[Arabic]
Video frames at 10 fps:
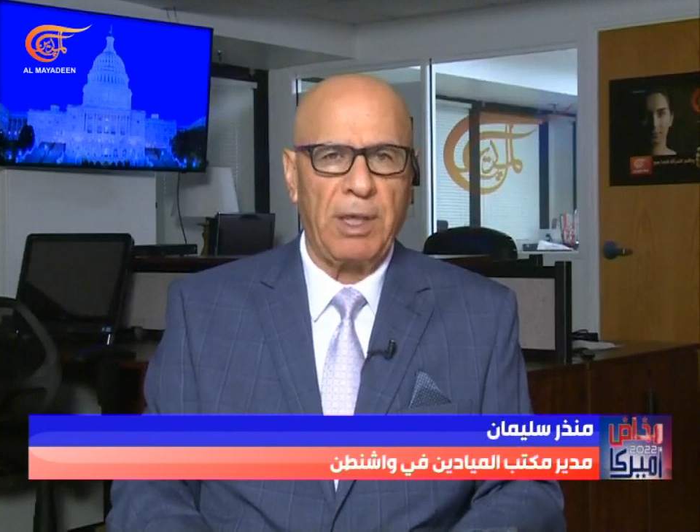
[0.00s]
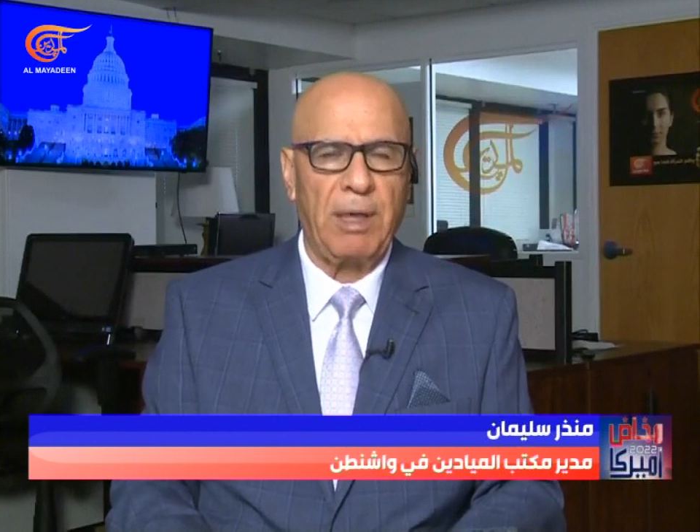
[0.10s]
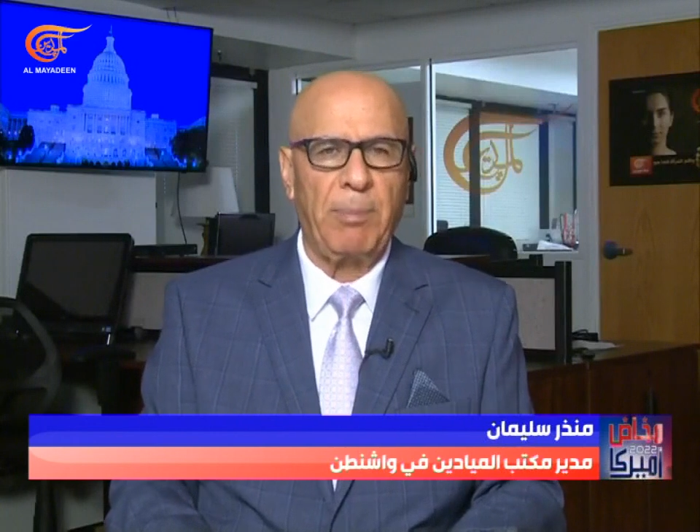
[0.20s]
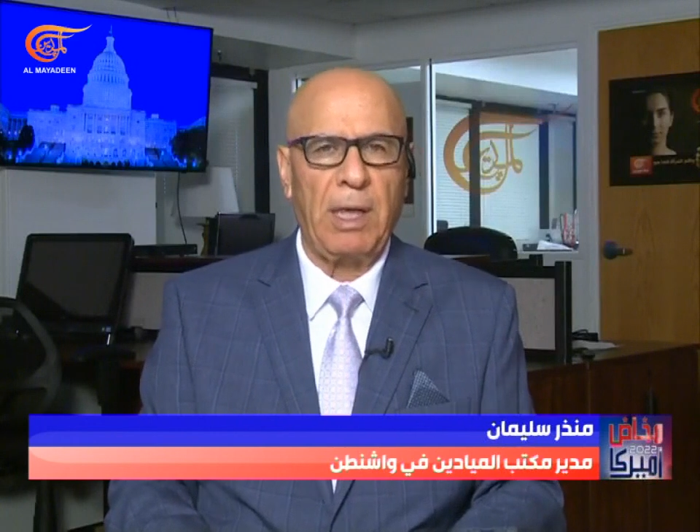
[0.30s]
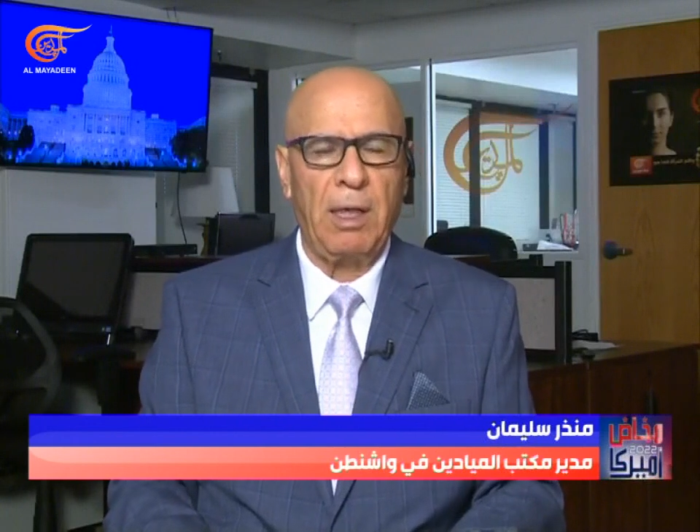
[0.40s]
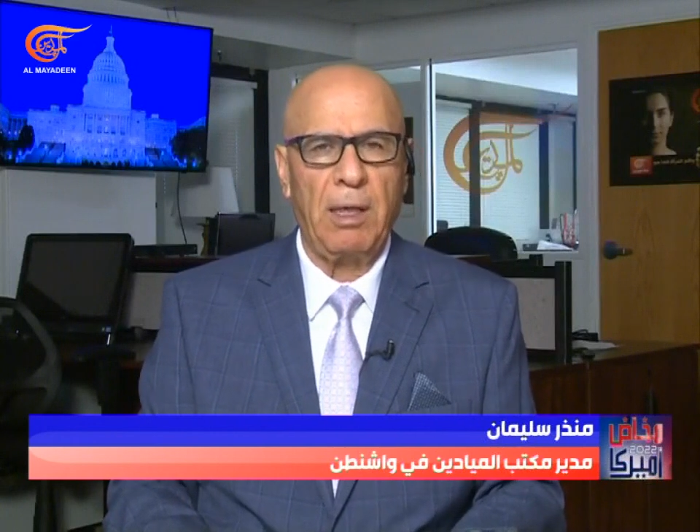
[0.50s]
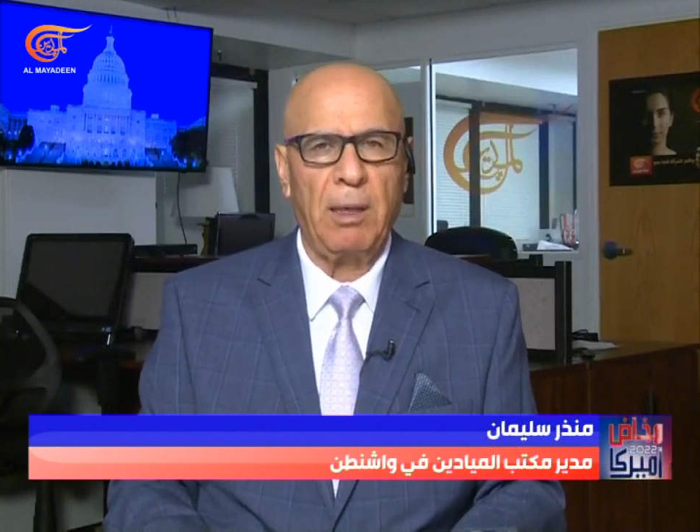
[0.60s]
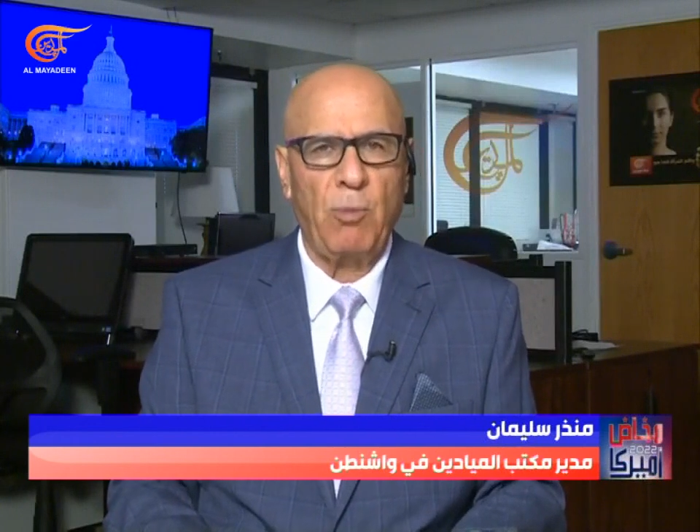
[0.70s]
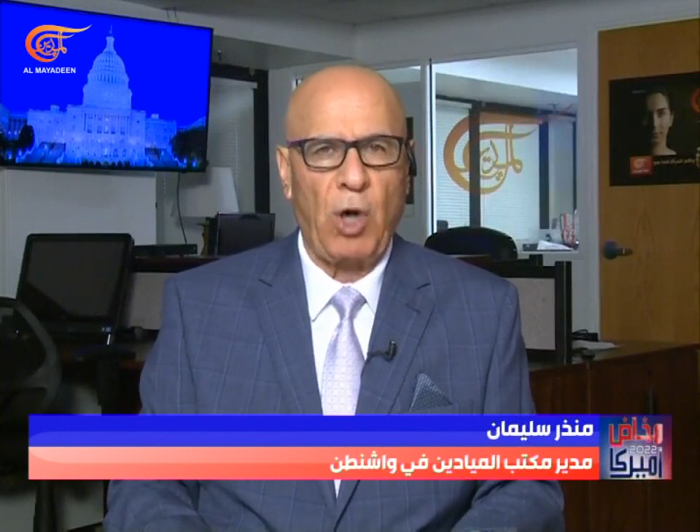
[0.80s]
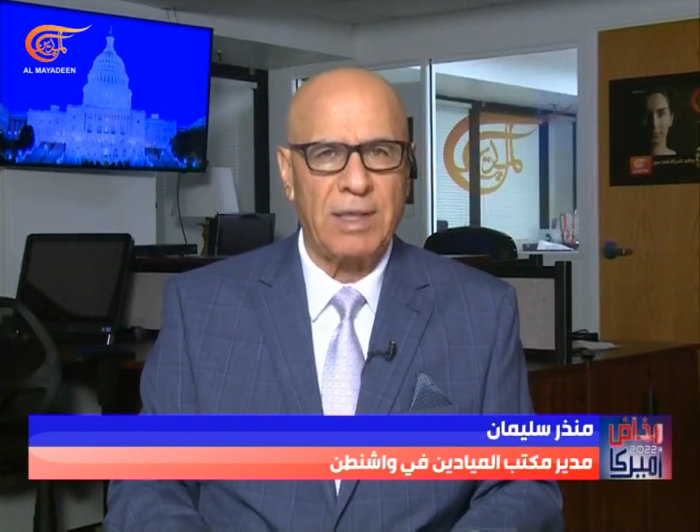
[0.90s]
قبل
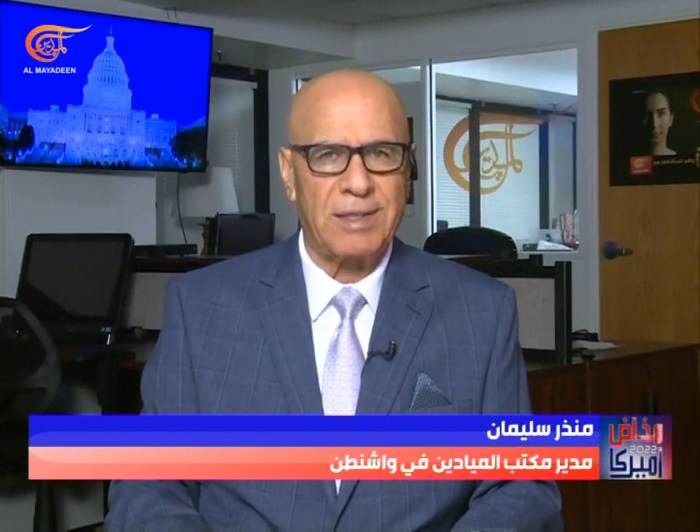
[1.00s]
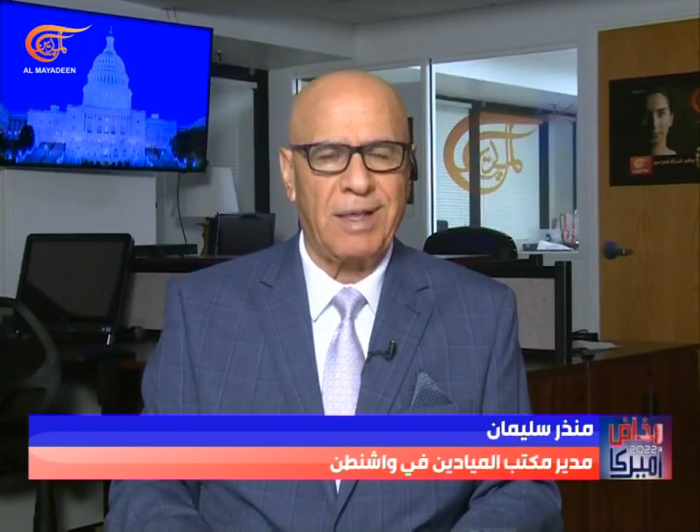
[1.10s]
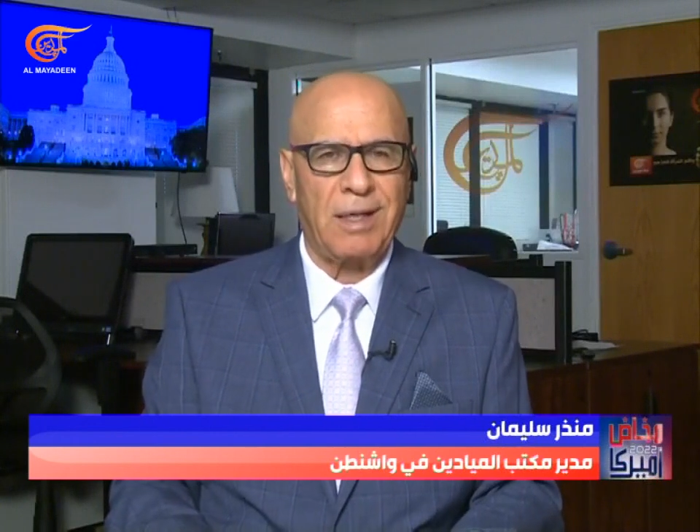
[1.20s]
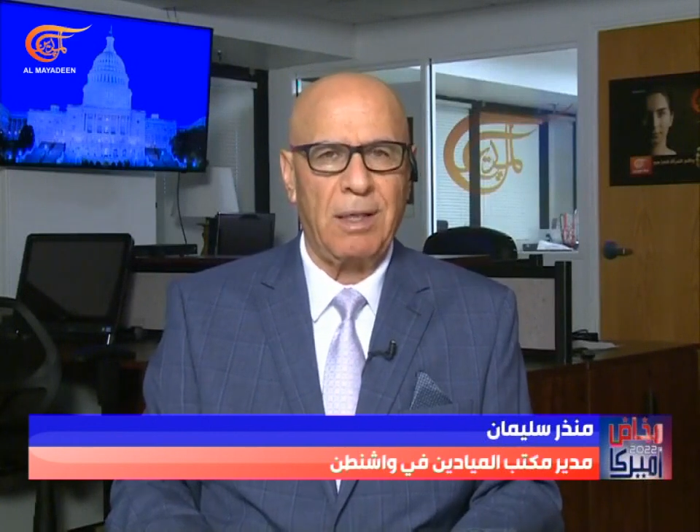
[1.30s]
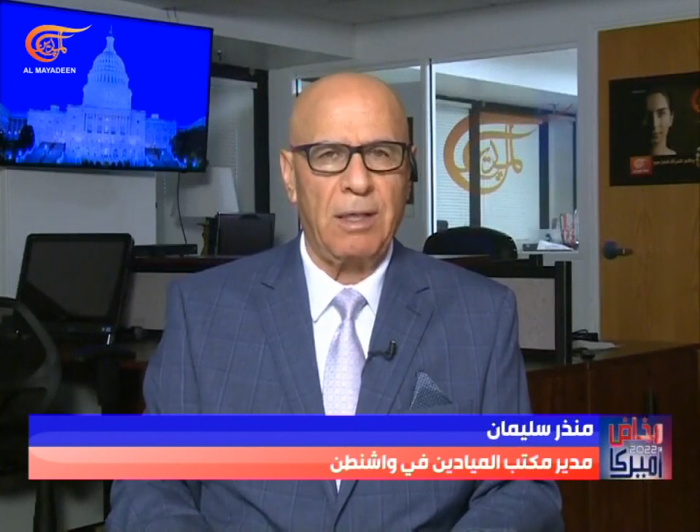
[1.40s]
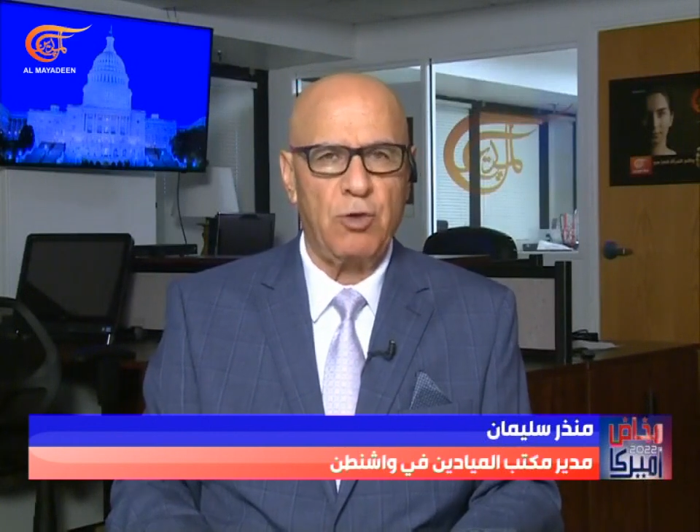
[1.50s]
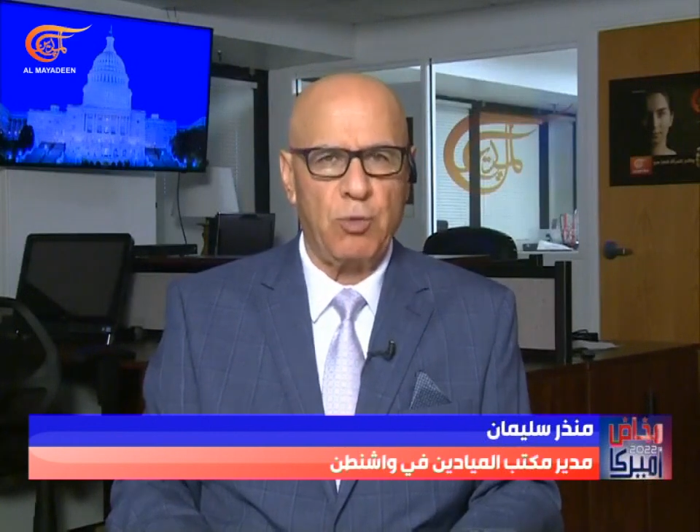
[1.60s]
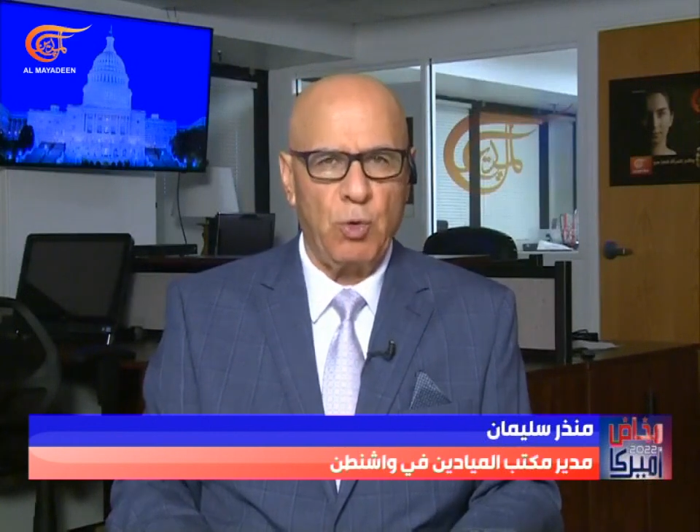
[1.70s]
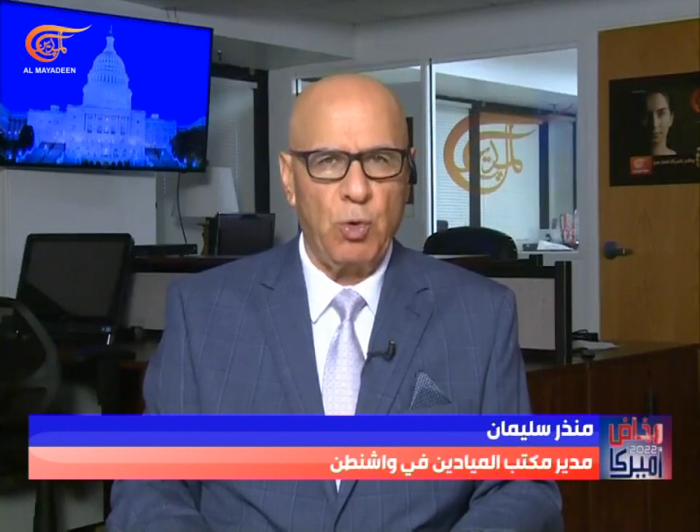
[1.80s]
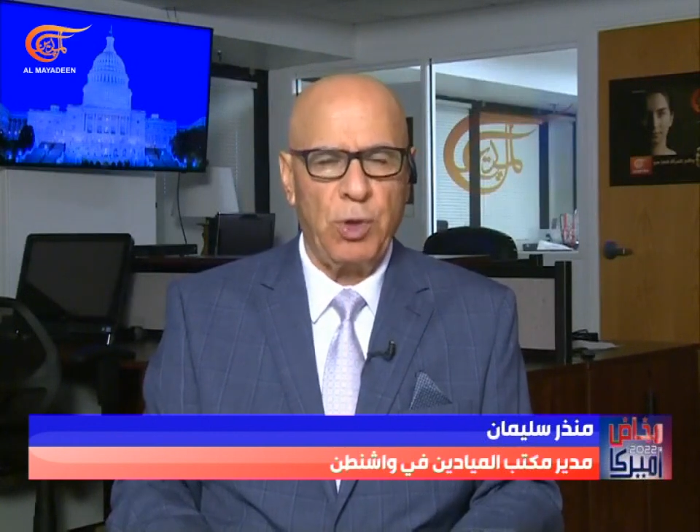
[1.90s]
معسكر
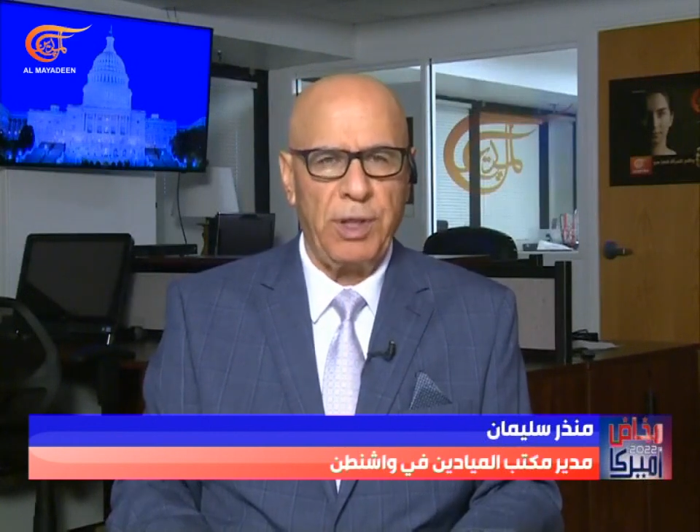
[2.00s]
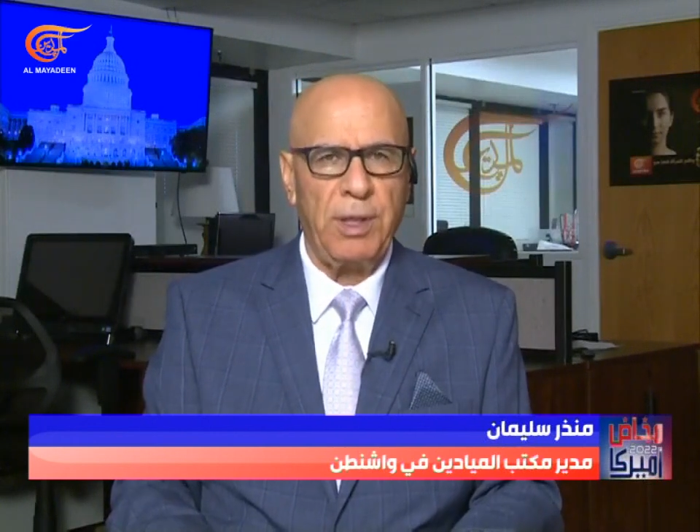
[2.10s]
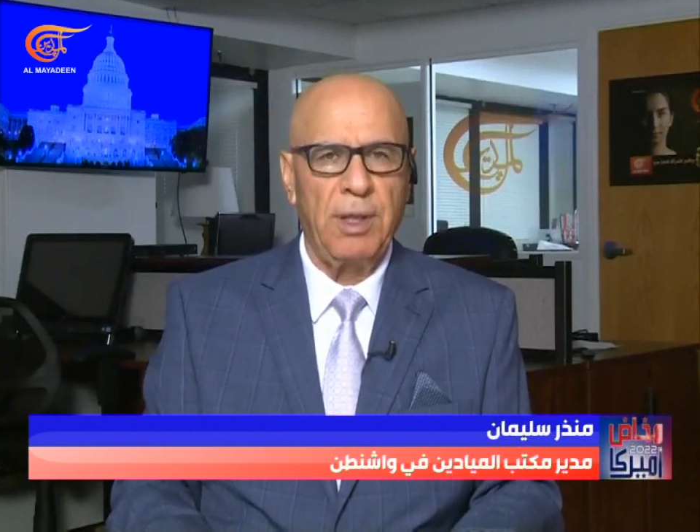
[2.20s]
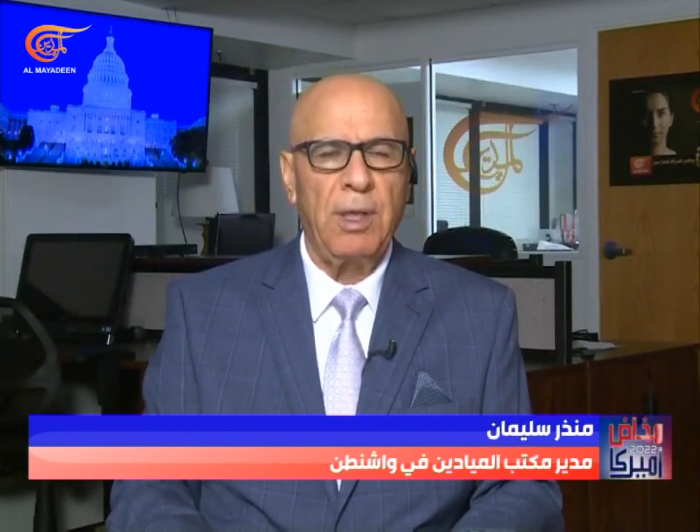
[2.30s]
الجمهوري